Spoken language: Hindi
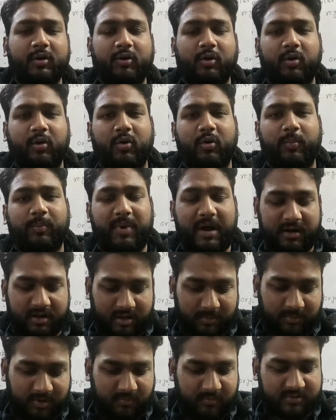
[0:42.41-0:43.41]
तो पार्ट
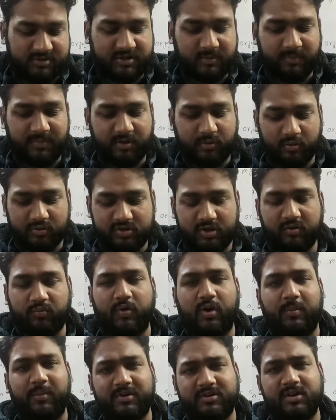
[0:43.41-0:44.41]
नंबर फर्स्ट में कुछ
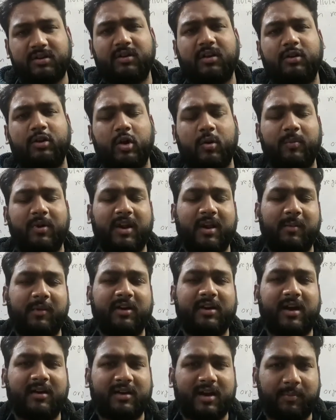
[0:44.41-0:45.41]
इन्फॉर्मेशन देता हूँ मैंने
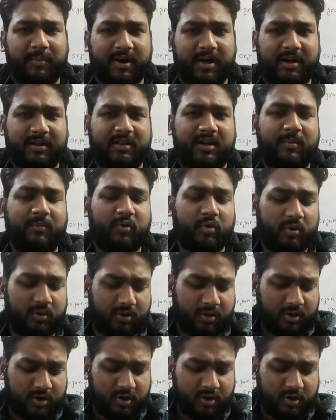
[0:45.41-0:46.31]
क्या क्या पढ़ाया था आपको